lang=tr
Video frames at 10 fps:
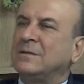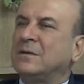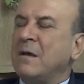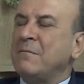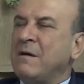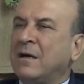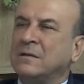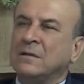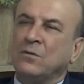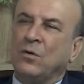kayma
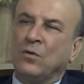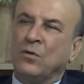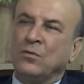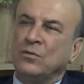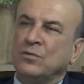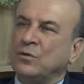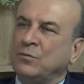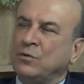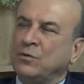vardır, odur, şudur, budur.